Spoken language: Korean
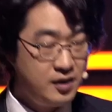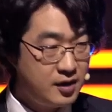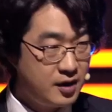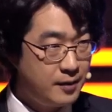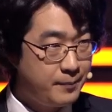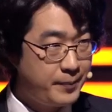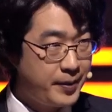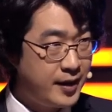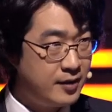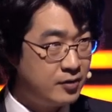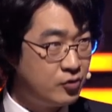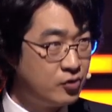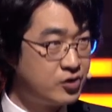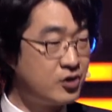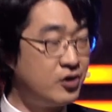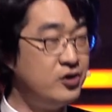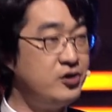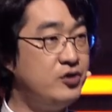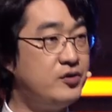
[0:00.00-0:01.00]
이게 폐로
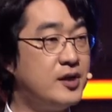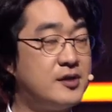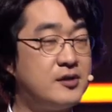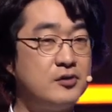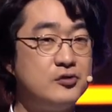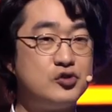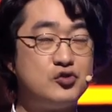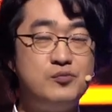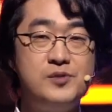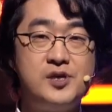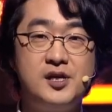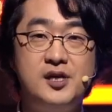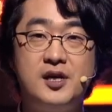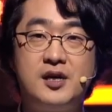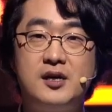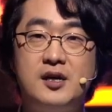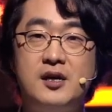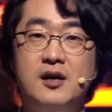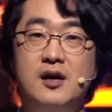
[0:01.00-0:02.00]
전이돼서
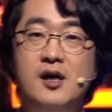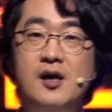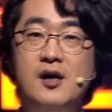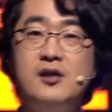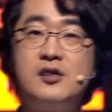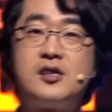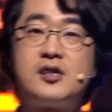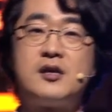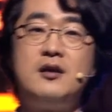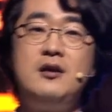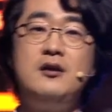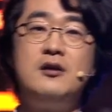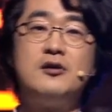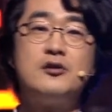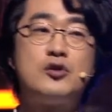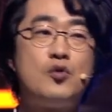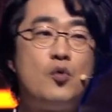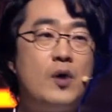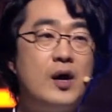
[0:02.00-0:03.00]
숨지니까
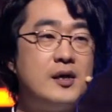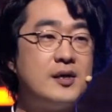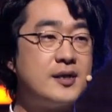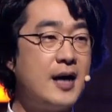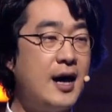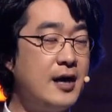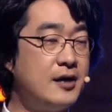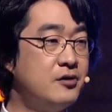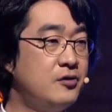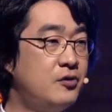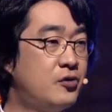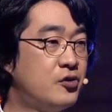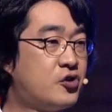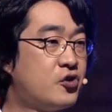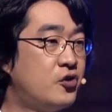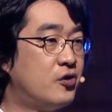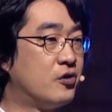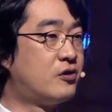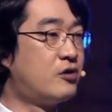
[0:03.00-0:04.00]
7년 동안 사는
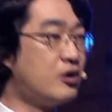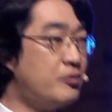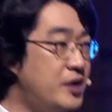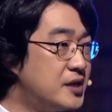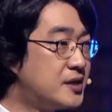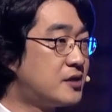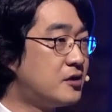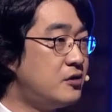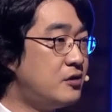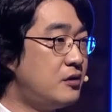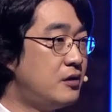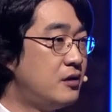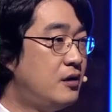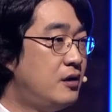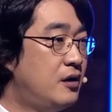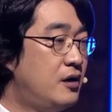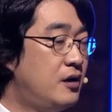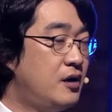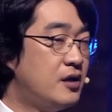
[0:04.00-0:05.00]
거죠. 그러면서
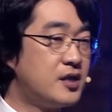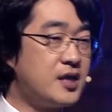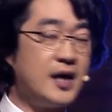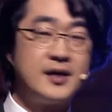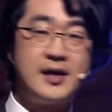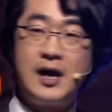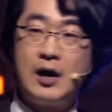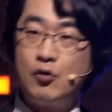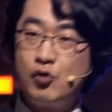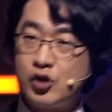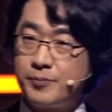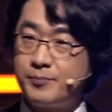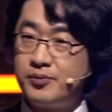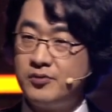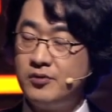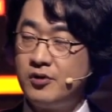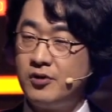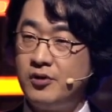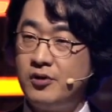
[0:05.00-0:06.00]
자기 하고
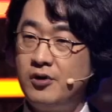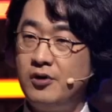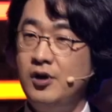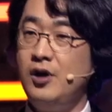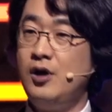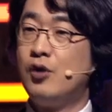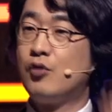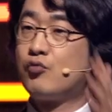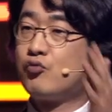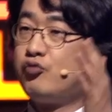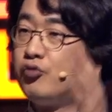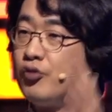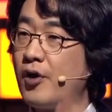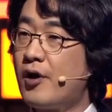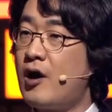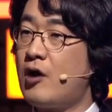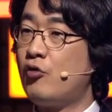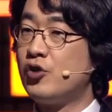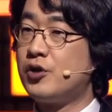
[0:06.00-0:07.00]
싶은 거,
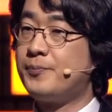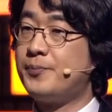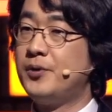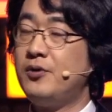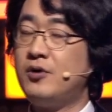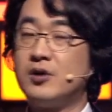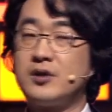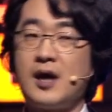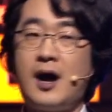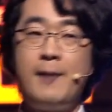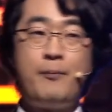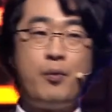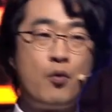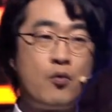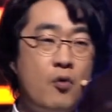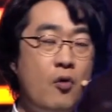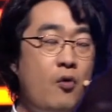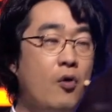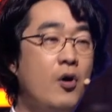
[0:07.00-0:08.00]
구경하고 싶은 거 다
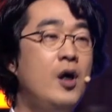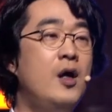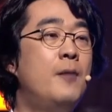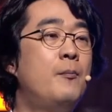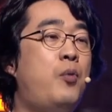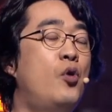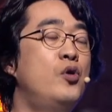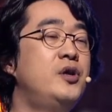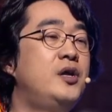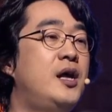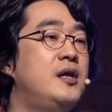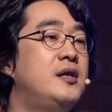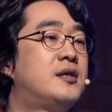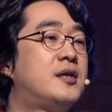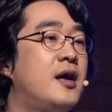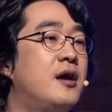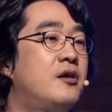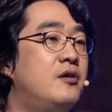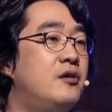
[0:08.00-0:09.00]
보고 본인의
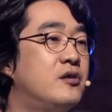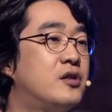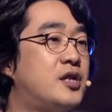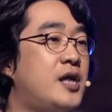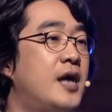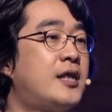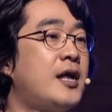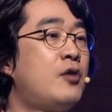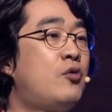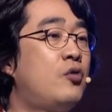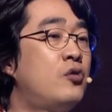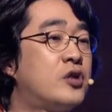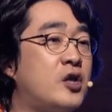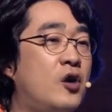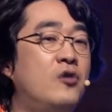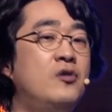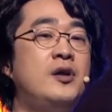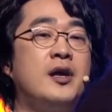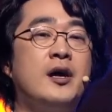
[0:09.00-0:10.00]
인생을 제대로
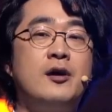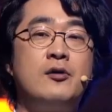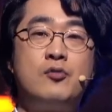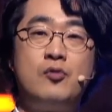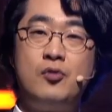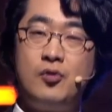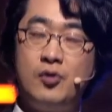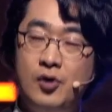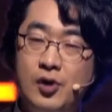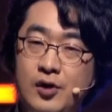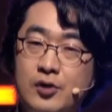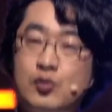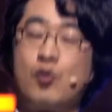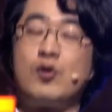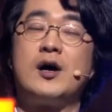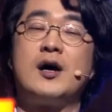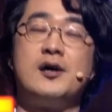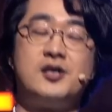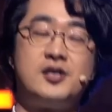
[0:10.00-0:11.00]
정리하고
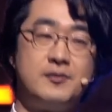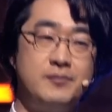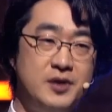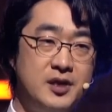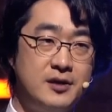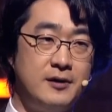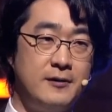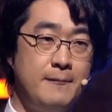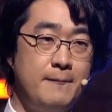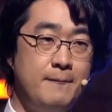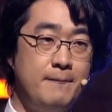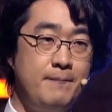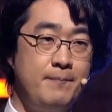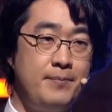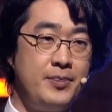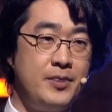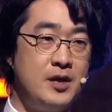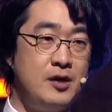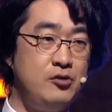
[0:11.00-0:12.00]
돌아가십니다.
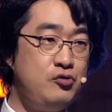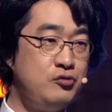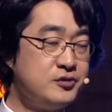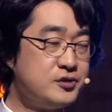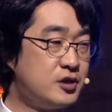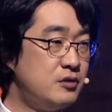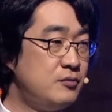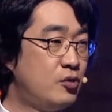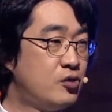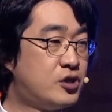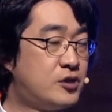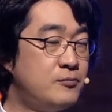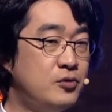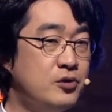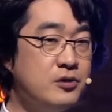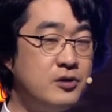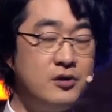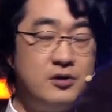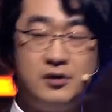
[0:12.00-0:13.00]
뉴스를 보신
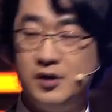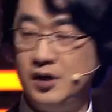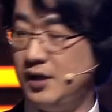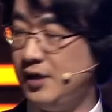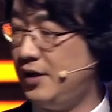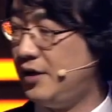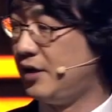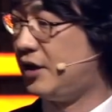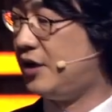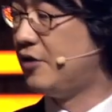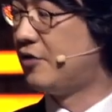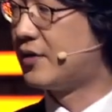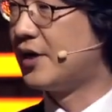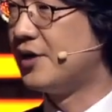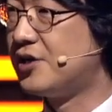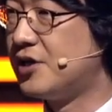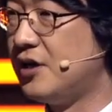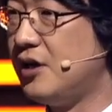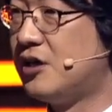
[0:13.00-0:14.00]
분들
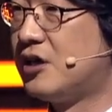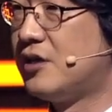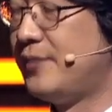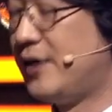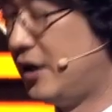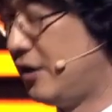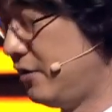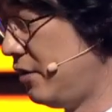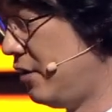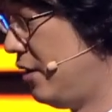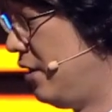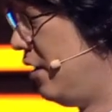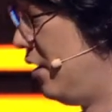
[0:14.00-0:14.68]
기억하시겠지만